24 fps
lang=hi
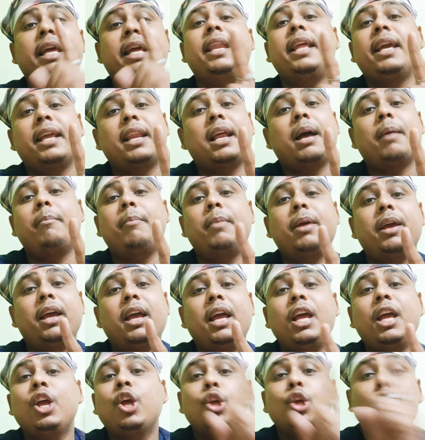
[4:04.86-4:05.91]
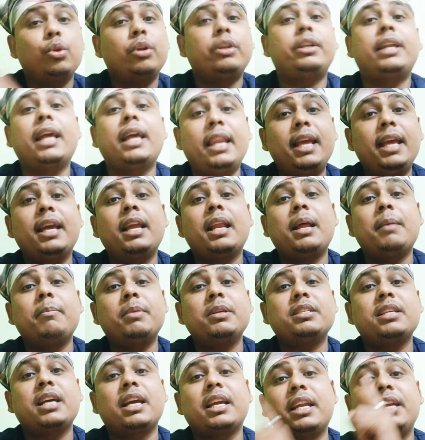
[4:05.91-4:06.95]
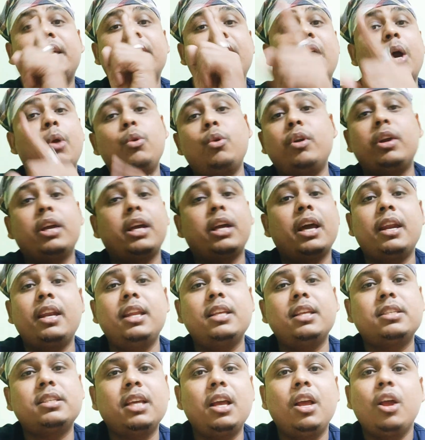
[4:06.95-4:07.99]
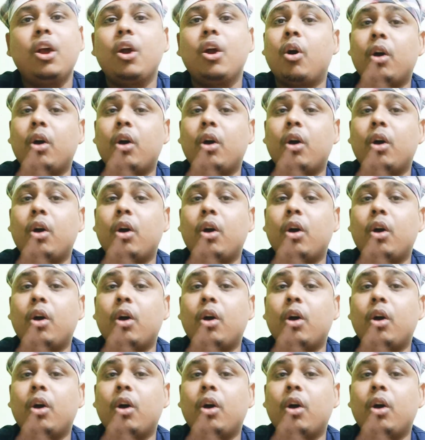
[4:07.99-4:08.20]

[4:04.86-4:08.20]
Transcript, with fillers: टेलीग्राम में है तो टेलीग्राम में जाके डाउनलोड कर लीजिए